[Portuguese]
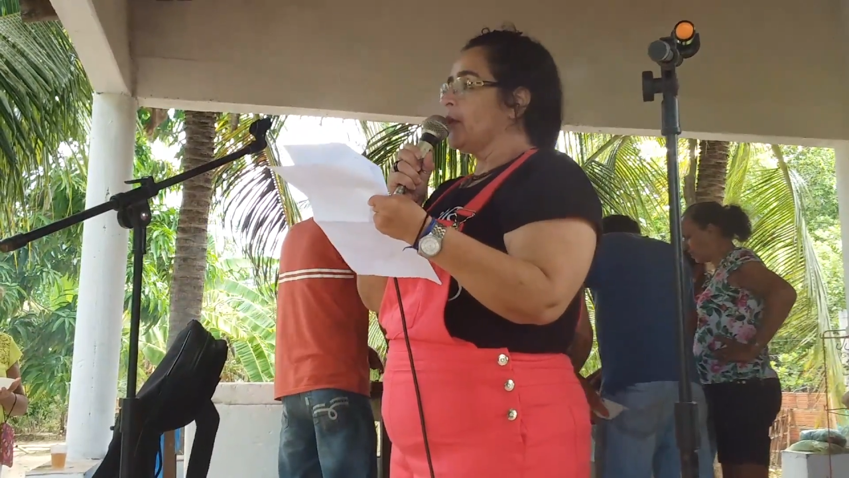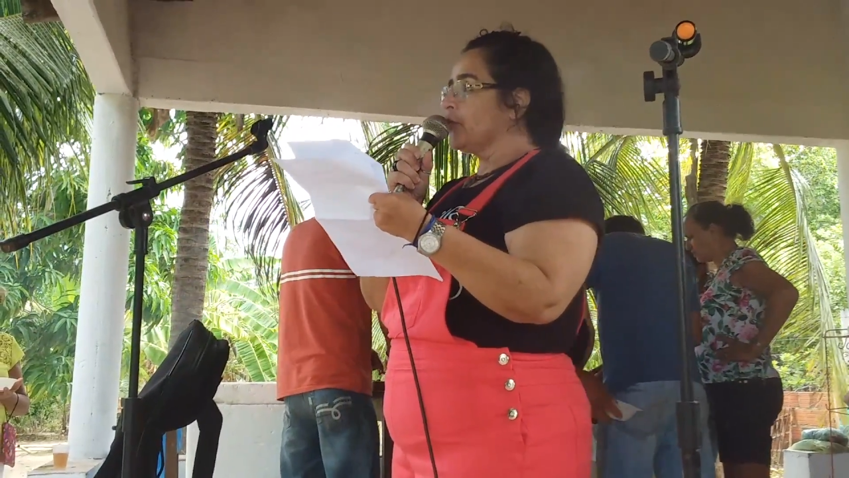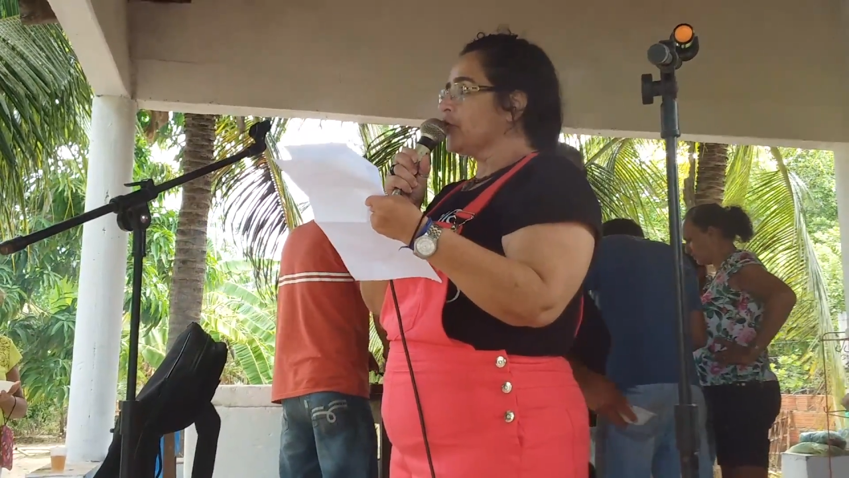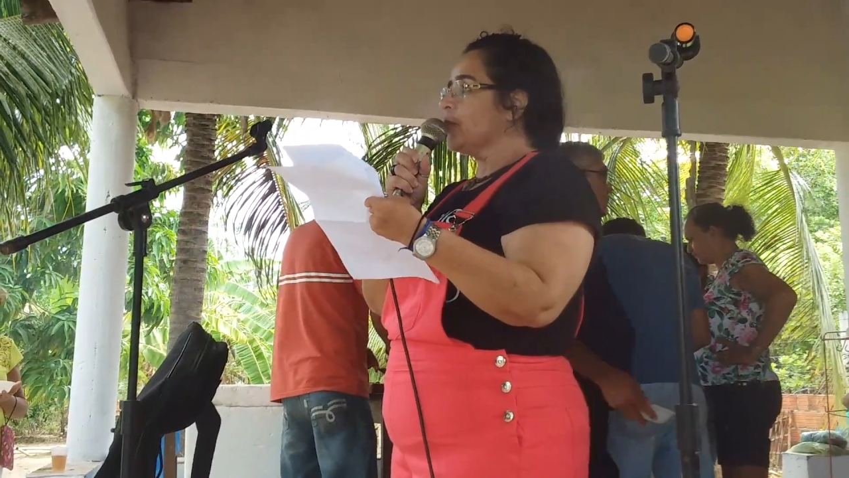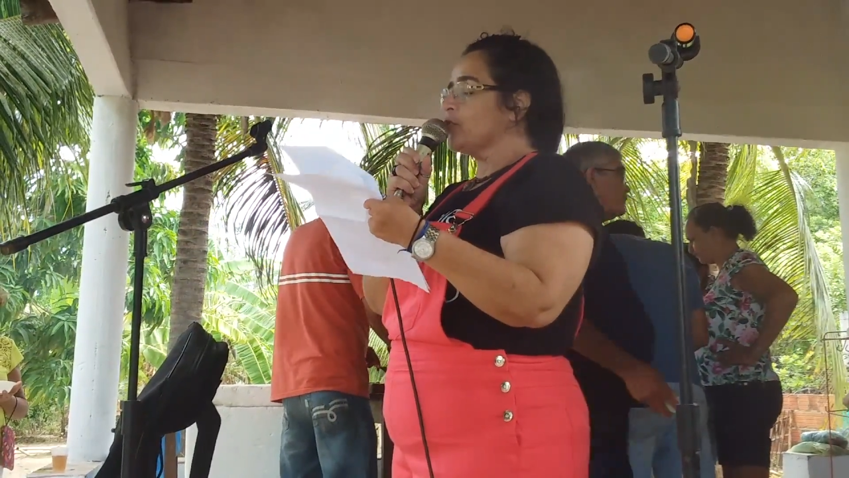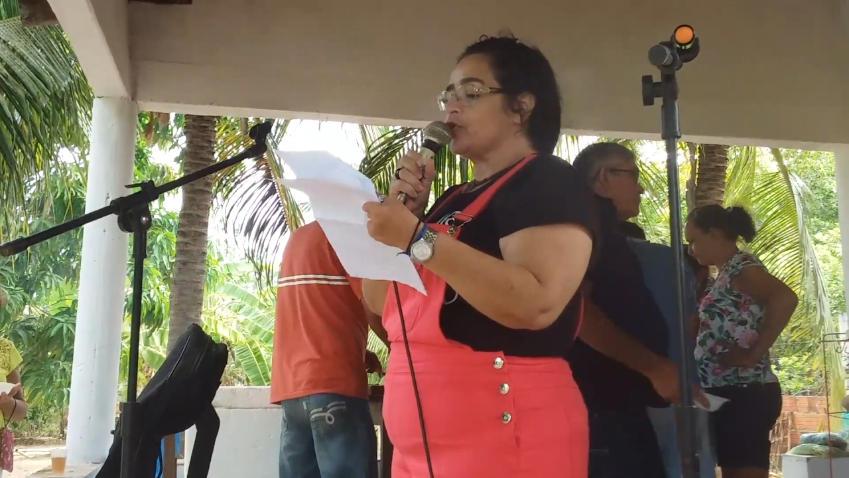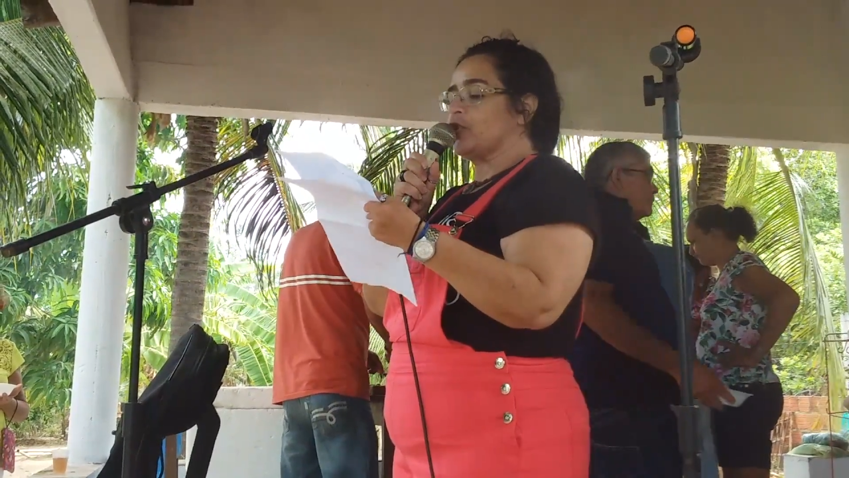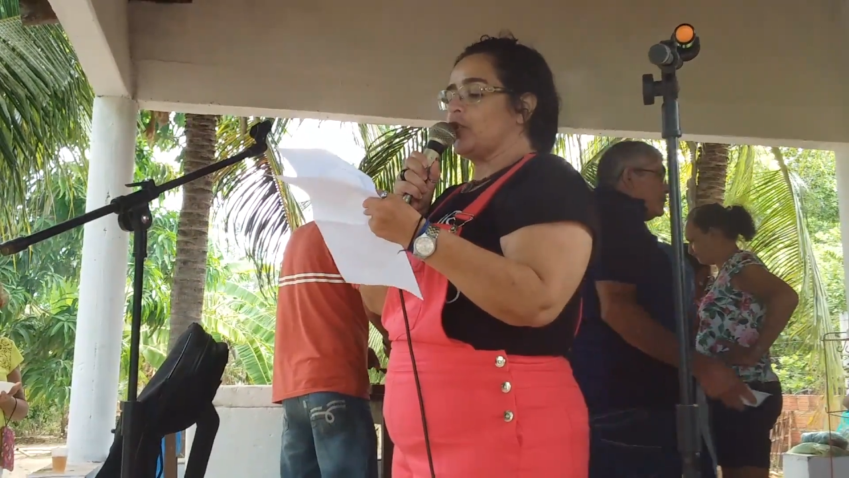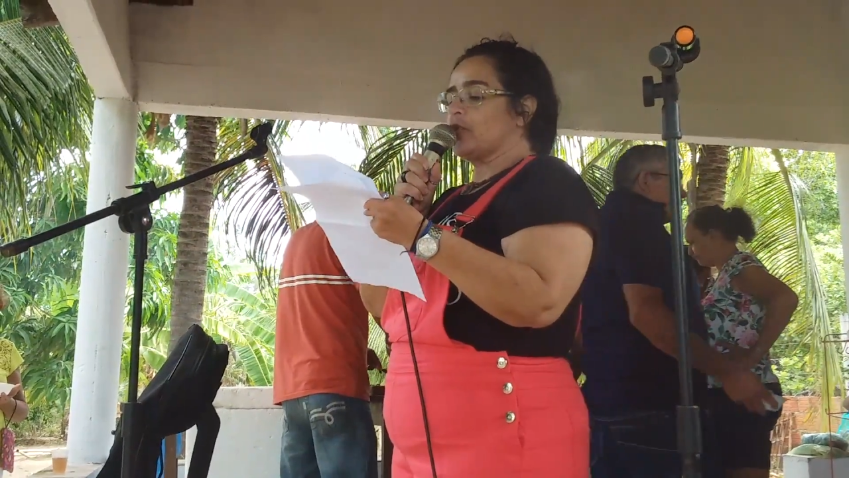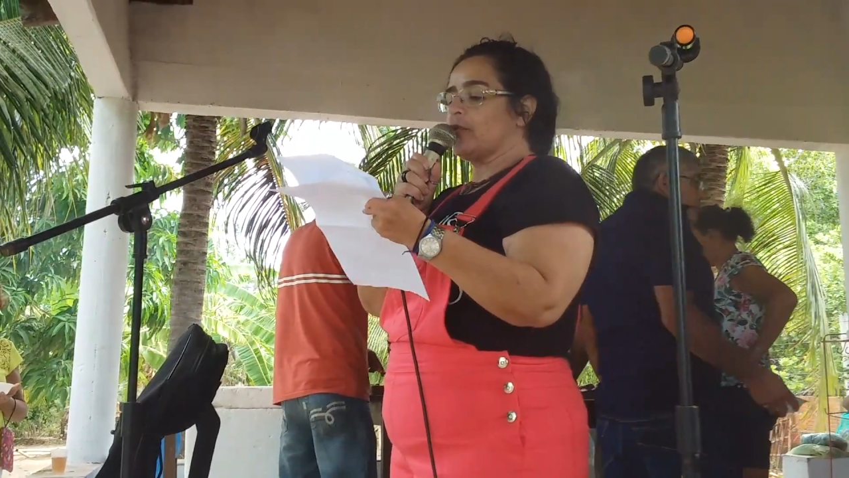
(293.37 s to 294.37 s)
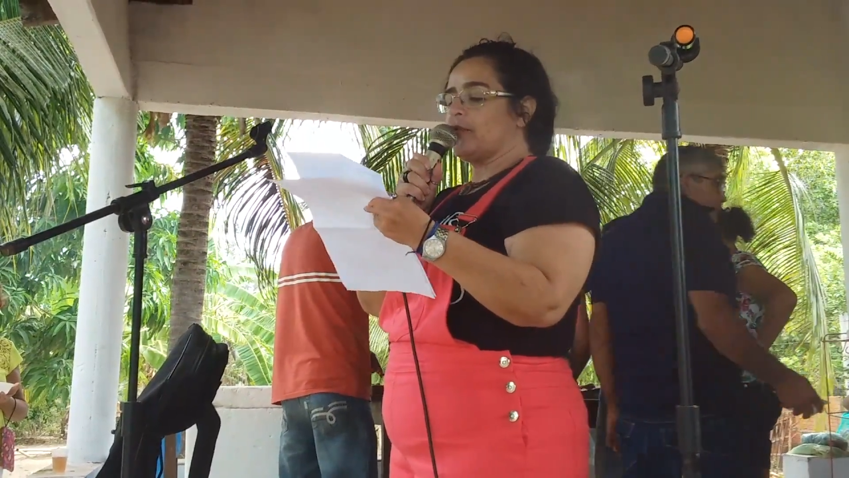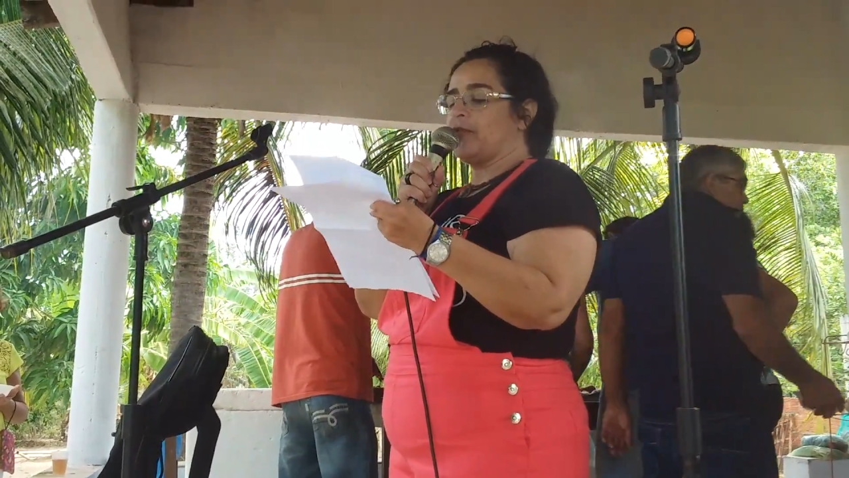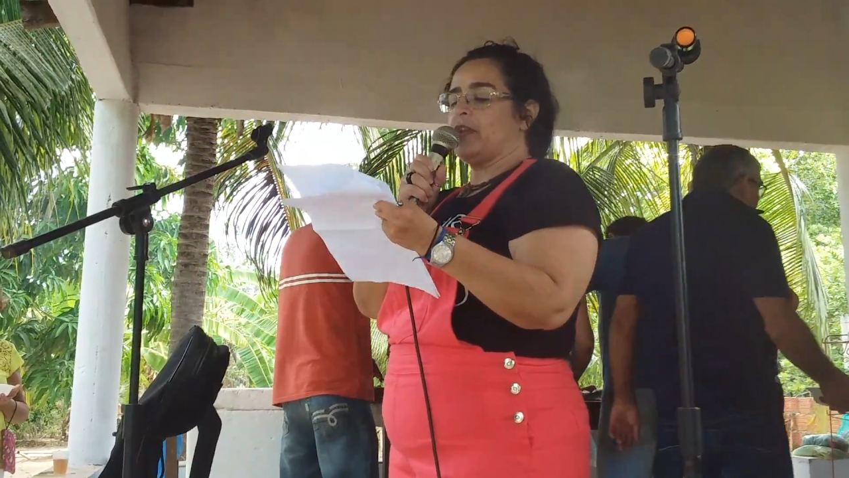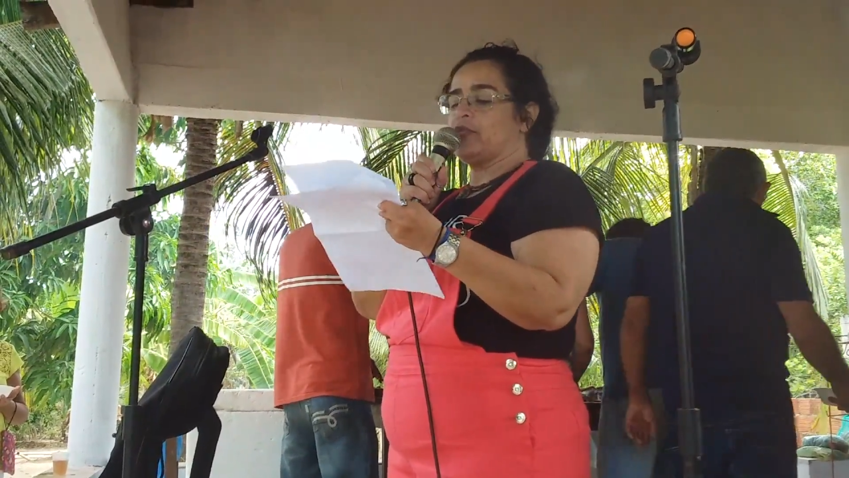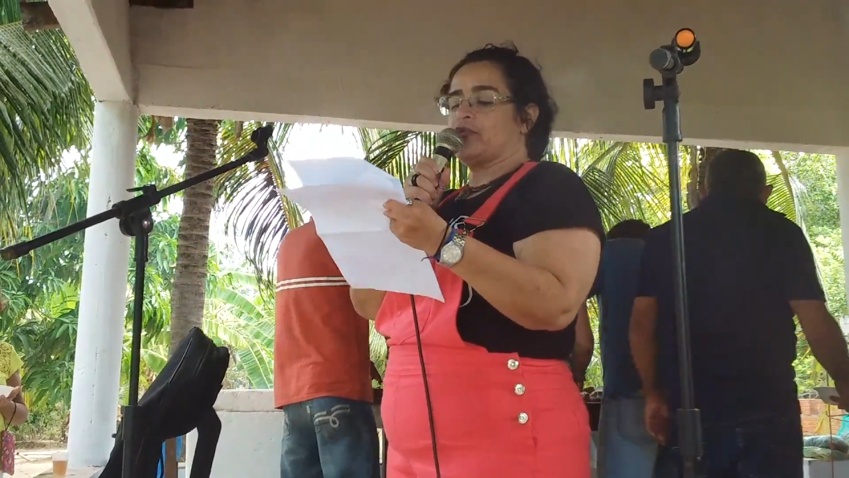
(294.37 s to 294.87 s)
Somos todos
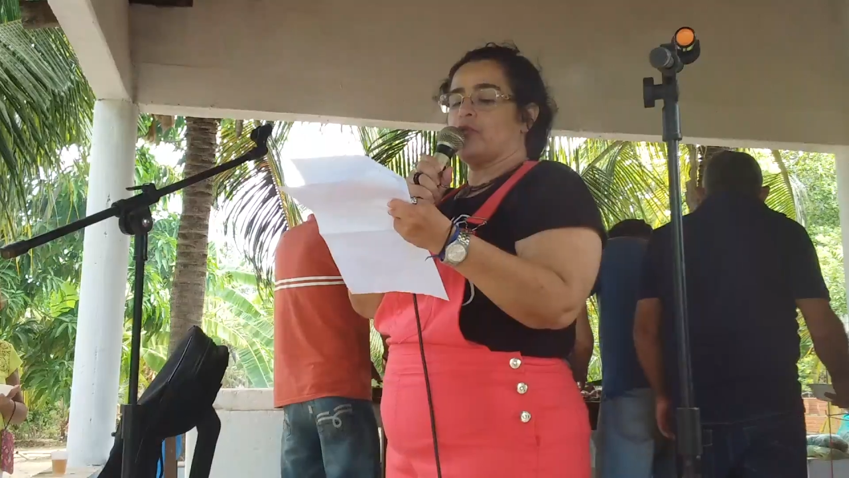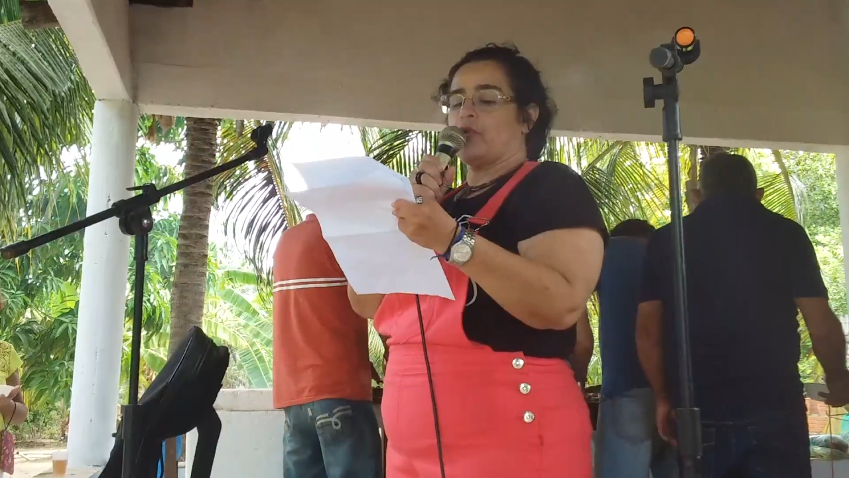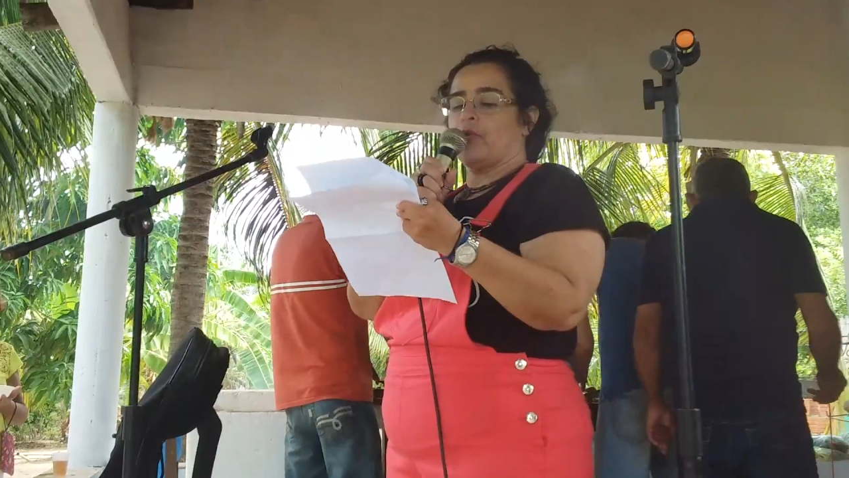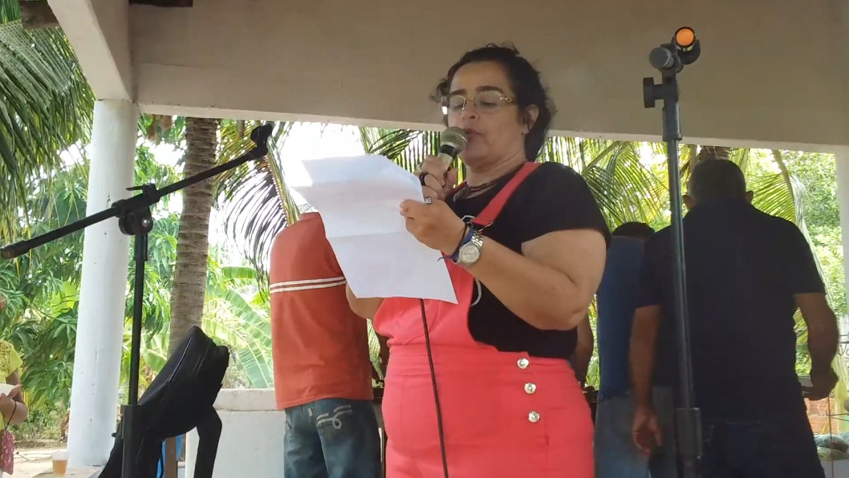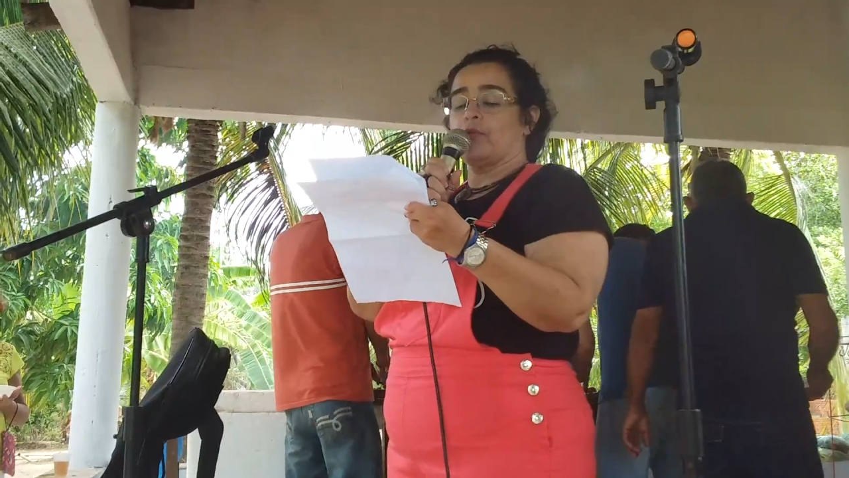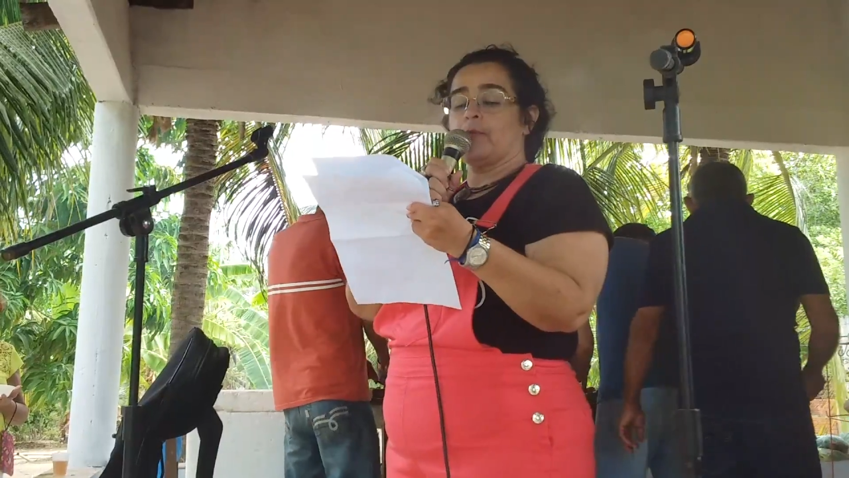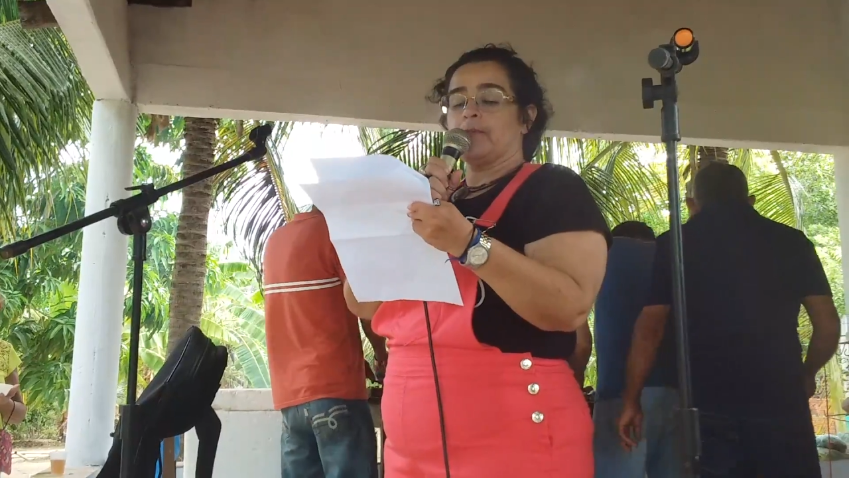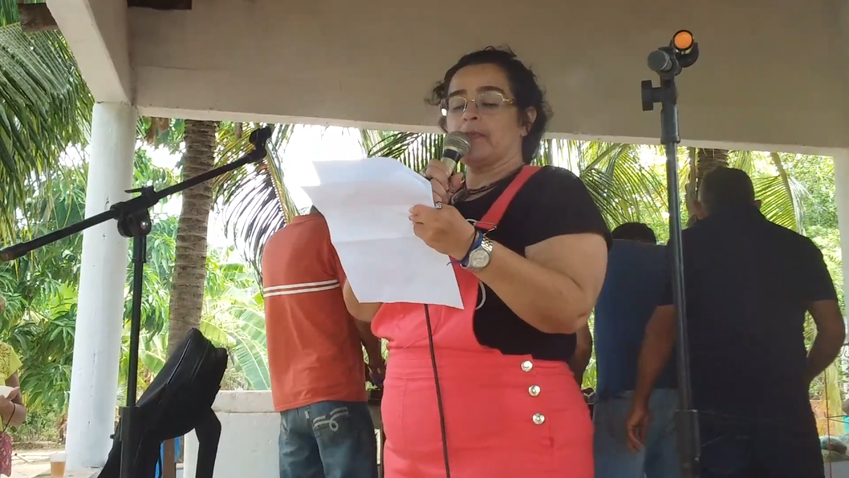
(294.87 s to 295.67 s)
filhos do Congo.